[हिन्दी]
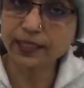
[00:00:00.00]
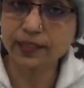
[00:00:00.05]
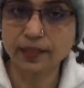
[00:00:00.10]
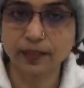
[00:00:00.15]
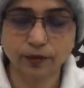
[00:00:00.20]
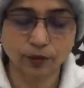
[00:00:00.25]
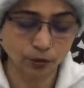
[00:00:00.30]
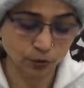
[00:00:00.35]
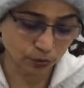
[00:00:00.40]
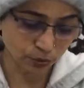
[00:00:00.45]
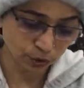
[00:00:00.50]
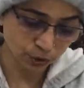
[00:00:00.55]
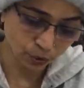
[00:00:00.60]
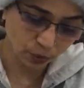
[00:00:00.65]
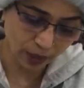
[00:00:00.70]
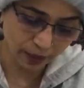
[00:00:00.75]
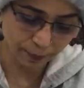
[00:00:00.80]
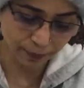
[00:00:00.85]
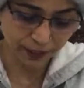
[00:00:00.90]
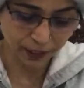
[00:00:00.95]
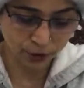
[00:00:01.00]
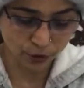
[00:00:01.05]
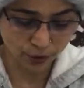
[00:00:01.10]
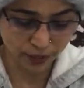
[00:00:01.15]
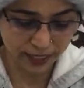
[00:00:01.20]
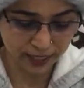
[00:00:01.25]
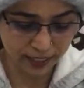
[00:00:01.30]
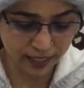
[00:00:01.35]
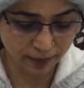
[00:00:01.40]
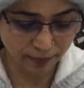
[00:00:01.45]
सकते हो जो आपके
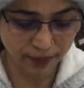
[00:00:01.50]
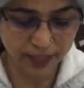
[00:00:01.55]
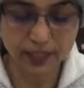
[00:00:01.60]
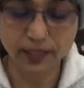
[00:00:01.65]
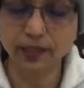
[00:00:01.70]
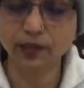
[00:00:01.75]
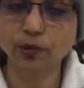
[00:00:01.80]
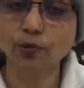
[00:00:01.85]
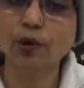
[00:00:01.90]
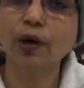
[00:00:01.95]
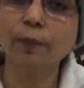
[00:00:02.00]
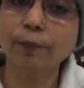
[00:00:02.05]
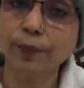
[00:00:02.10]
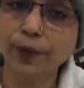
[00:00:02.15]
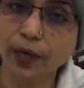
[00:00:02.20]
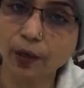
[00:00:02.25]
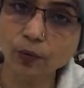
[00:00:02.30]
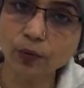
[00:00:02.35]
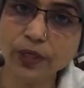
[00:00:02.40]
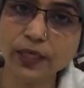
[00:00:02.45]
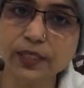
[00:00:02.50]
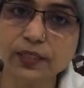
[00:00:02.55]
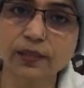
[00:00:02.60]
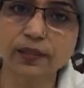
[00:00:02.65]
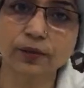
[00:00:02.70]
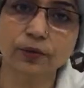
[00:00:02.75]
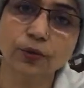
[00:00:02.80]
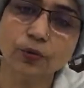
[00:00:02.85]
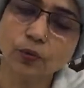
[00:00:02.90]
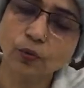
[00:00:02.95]
चॉइस है आप ले सकते हो आप ब्राउन ले
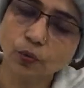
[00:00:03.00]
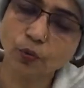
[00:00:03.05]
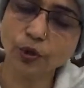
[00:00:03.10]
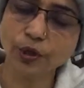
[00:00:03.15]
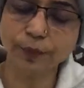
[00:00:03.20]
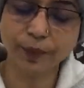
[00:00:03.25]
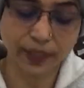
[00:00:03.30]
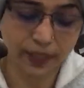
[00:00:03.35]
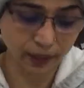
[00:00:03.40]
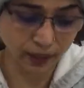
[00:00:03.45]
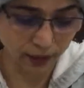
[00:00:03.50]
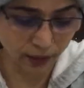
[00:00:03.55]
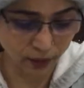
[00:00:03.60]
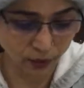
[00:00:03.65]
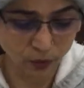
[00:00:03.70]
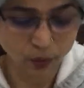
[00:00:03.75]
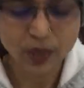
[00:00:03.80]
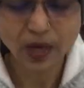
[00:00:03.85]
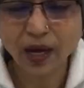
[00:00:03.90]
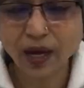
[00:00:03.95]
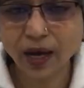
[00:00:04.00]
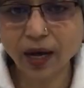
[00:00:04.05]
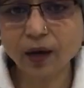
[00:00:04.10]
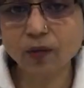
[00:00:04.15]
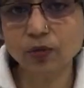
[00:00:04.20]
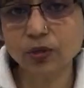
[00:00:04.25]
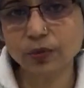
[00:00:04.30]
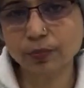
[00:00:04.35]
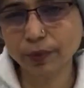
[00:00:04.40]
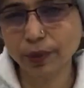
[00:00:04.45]
सकते हो कोई भी कलर लो हाँ
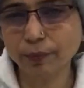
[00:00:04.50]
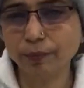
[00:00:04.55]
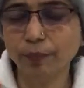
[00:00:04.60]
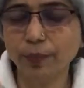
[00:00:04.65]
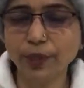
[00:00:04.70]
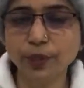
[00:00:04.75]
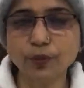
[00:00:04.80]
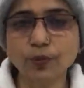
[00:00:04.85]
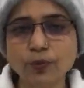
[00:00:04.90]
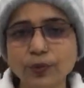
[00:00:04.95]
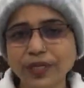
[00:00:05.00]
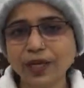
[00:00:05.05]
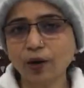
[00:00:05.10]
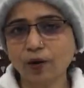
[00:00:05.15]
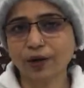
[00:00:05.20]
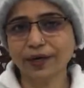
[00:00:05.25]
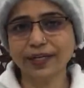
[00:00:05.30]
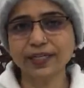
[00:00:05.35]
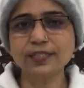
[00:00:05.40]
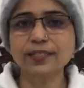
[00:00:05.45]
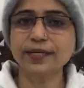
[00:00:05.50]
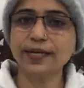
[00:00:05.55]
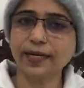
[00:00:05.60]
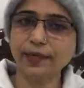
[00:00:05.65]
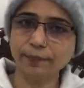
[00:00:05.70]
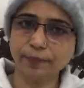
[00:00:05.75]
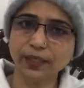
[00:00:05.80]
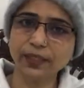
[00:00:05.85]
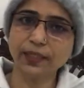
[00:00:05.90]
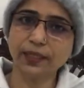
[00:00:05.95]
उसमें ब्लू या ऑरेंज
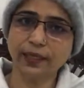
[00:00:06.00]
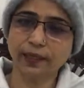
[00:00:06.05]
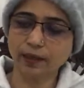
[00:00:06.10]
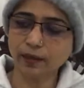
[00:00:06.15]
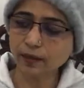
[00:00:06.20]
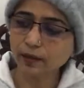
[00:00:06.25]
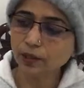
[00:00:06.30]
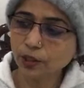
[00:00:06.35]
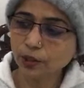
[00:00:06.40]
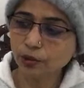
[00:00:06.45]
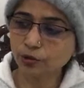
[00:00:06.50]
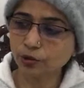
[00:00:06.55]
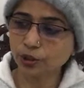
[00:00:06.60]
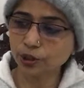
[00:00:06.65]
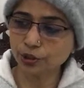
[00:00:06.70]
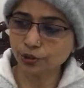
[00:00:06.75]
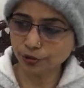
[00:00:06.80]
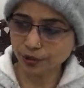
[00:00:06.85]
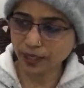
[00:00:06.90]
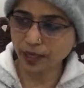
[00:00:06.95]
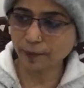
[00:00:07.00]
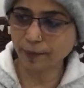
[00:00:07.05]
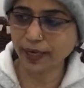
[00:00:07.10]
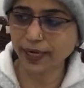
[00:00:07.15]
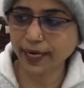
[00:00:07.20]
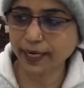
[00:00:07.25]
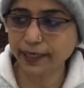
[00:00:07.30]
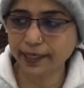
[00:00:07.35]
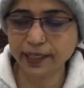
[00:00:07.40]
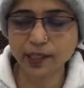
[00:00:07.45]
रेड मत लेना क्योंकि जो ये
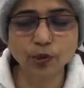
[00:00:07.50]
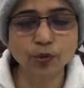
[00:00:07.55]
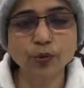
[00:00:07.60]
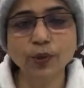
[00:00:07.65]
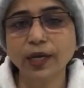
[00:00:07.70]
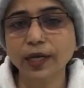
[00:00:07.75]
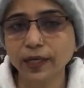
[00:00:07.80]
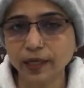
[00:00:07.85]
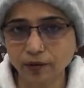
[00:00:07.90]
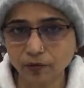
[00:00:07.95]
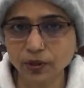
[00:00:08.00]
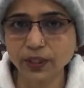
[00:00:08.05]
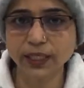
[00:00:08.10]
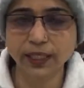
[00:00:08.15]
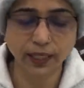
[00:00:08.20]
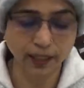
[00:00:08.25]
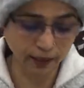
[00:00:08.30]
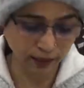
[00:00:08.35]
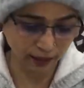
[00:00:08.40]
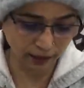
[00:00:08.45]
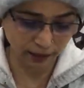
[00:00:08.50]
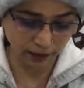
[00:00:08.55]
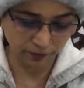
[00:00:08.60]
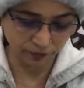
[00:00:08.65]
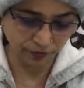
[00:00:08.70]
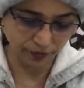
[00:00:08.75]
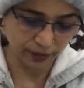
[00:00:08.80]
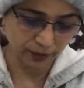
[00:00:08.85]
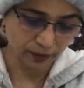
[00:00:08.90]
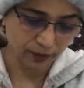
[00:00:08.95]
हमारा एंटीक लुक आएगा वो दिखेगा नहीं
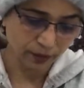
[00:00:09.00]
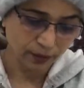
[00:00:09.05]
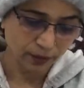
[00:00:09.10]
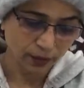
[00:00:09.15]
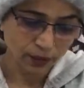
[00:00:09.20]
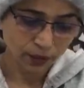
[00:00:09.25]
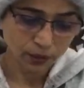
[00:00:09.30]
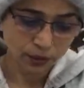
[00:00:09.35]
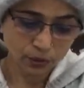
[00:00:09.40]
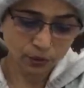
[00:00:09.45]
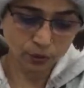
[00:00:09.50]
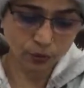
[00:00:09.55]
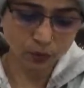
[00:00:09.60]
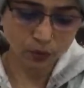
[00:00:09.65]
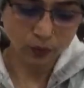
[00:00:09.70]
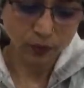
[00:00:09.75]
फिर तो